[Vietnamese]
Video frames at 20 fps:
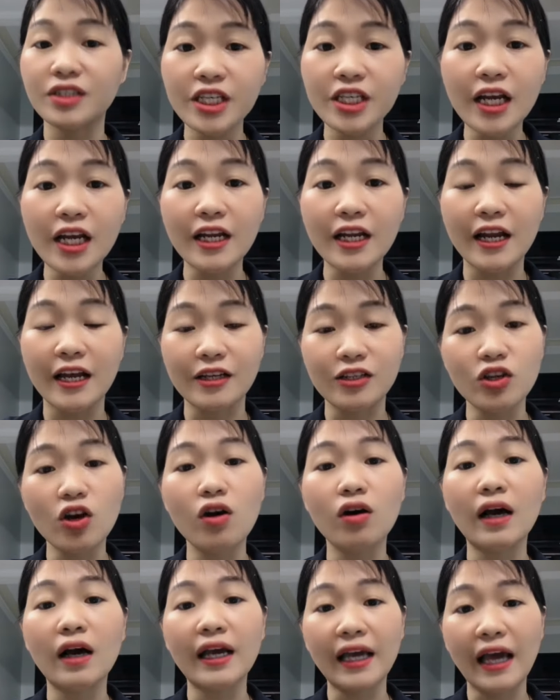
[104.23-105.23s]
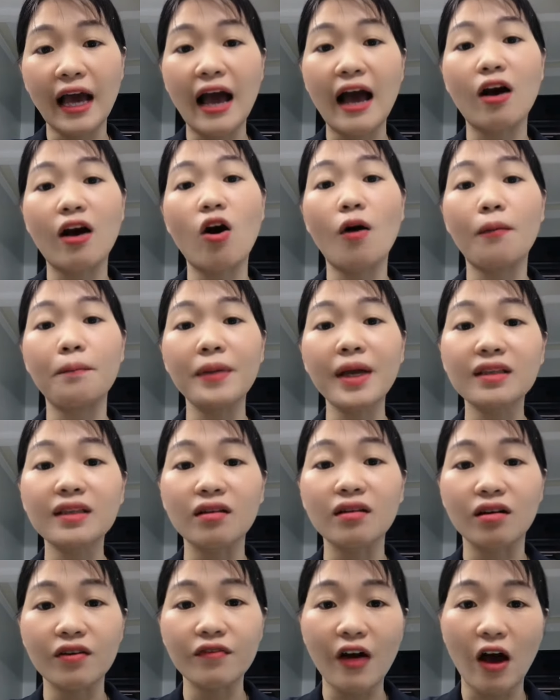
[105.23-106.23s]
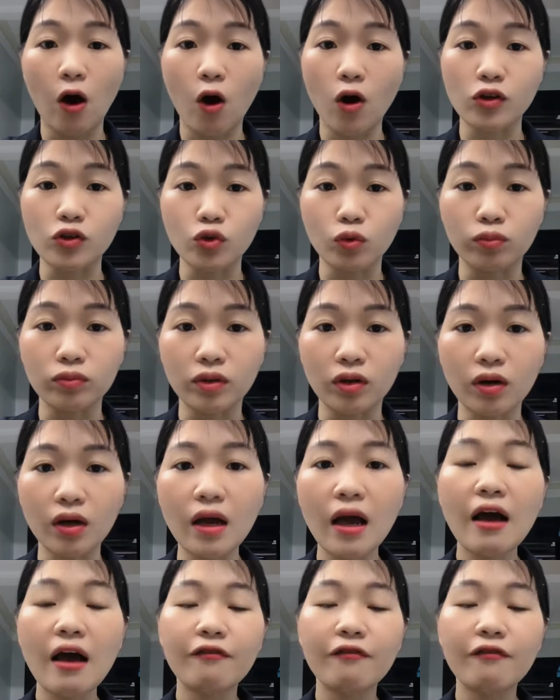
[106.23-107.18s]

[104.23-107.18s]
chiết để cho khách hàng họ biết tới và họ dùng tới